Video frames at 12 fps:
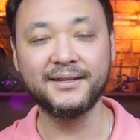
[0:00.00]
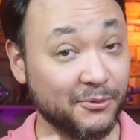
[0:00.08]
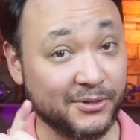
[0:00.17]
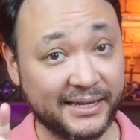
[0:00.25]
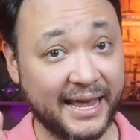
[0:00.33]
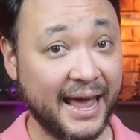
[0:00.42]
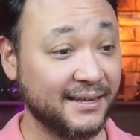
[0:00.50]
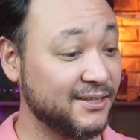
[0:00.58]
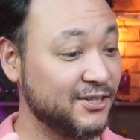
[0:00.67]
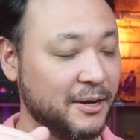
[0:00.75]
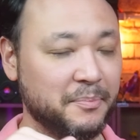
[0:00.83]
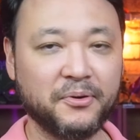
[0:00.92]
Não esqueça esquece,
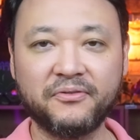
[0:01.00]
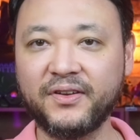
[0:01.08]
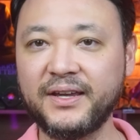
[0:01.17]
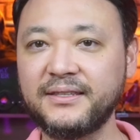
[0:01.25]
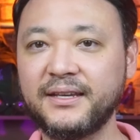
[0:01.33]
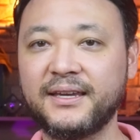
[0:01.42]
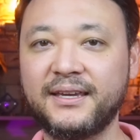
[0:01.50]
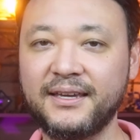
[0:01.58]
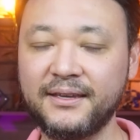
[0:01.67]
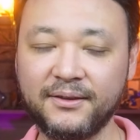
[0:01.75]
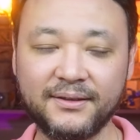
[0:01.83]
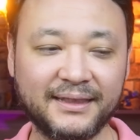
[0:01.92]
já aproveita
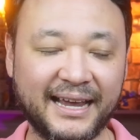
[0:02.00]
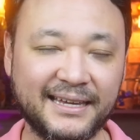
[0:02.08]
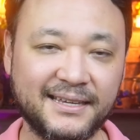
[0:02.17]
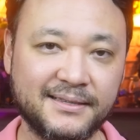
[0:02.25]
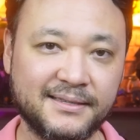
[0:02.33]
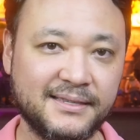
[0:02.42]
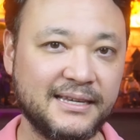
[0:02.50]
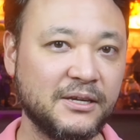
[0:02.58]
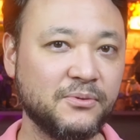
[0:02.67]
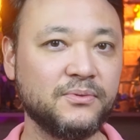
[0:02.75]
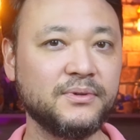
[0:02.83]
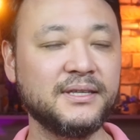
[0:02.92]
aqui,
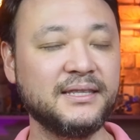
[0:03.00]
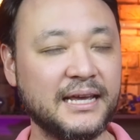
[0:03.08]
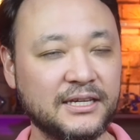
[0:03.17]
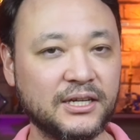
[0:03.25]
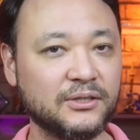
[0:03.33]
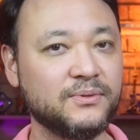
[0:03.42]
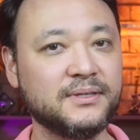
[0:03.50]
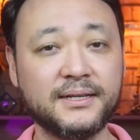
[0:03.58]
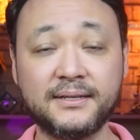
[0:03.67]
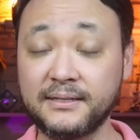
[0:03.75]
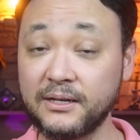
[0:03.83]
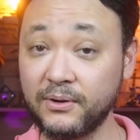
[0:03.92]
likezinho e deixa a tua
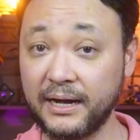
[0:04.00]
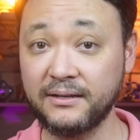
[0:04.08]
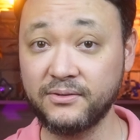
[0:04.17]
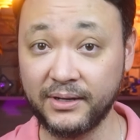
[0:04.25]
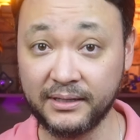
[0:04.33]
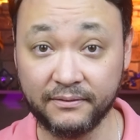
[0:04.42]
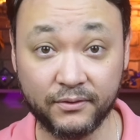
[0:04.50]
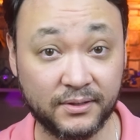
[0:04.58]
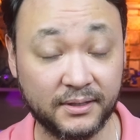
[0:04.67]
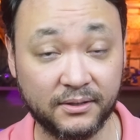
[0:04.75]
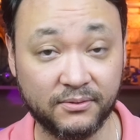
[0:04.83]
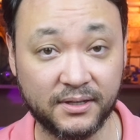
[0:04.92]
inscrição, caso ainda
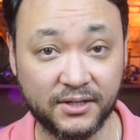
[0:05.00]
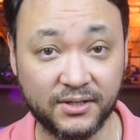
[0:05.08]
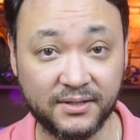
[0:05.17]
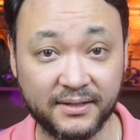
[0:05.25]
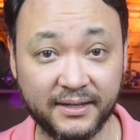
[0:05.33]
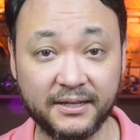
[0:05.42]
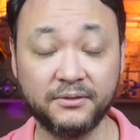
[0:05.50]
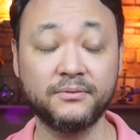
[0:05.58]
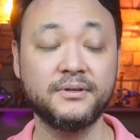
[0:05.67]
você não seja inscrito.